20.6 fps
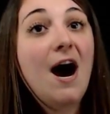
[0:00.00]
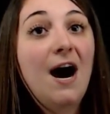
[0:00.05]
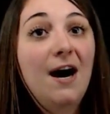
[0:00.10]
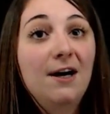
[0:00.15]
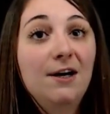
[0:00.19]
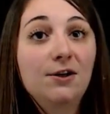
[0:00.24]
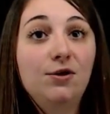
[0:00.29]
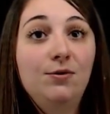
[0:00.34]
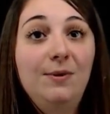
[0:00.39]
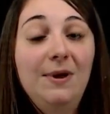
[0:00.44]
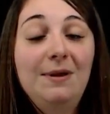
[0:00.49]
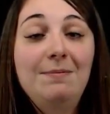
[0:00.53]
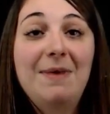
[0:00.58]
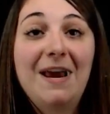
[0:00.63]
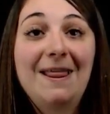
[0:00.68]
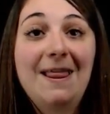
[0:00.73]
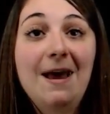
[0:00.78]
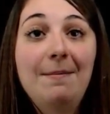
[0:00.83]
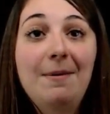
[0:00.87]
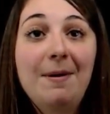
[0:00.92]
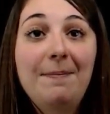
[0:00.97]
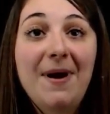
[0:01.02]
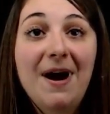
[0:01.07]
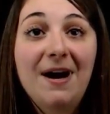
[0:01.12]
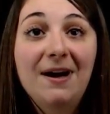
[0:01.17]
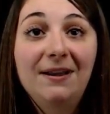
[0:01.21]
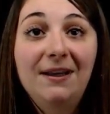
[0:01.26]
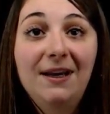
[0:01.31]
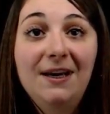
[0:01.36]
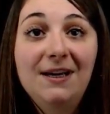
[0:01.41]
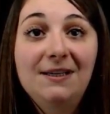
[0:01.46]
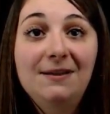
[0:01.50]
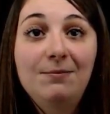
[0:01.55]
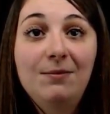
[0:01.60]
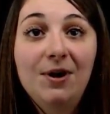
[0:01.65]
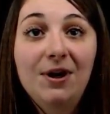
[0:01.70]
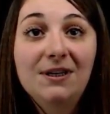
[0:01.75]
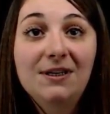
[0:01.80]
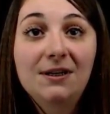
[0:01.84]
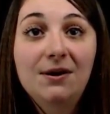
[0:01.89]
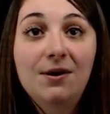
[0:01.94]
Ensuite, ben, dans ma parenthèse, il
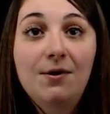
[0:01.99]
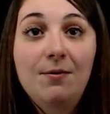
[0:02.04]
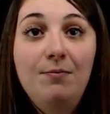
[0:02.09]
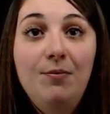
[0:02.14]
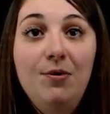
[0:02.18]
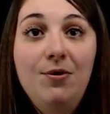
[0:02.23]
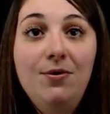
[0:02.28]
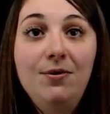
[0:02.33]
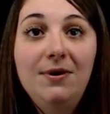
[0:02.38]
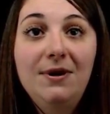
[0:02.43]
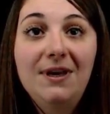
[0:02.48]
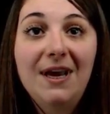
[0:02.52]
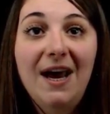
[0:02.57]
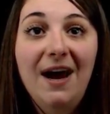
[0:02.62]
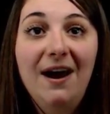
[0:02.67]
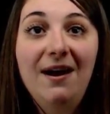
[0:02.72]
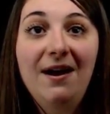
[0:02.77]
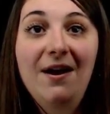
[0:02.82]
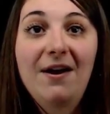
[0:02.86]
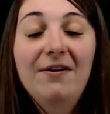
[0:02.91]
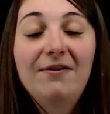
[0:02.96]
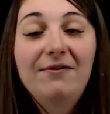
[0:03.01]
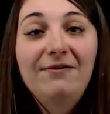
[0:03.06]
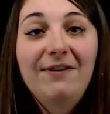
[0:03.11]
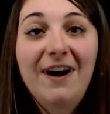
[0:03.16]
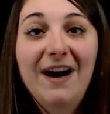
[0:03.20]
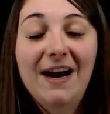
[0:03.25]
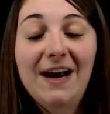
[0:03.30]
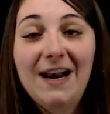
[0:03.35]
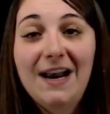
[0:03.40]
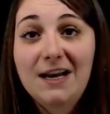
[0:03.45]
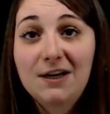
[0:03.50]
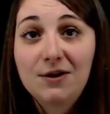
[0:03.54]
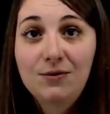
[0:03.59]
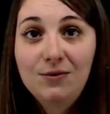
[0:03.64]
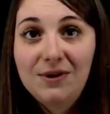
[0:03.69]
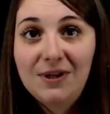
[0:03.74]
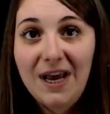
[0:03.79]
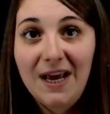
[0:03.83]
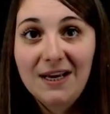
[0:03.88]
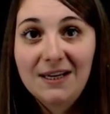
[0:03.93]
me reste plus qu'à faire la
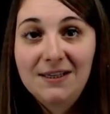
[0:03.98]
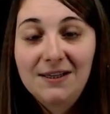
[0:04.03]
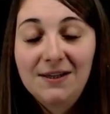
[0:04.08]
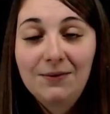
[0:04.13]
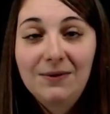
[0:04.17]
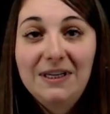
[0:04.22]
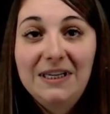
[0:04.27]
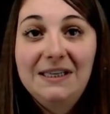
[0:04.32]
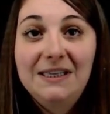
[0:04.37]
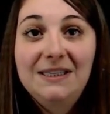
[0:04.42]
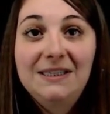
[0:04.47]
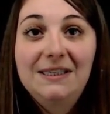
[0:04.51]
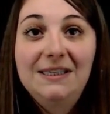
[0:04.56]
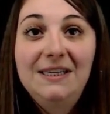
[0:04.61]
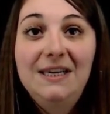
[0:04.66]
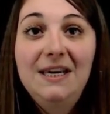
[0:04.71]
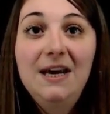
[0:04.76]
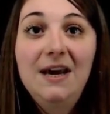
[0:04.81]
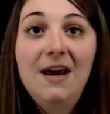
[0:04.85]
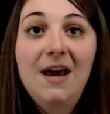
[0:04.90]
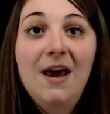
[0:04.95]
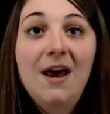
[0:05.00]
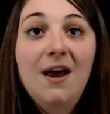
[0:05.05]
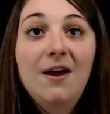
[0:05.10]
soustraction qui est ici.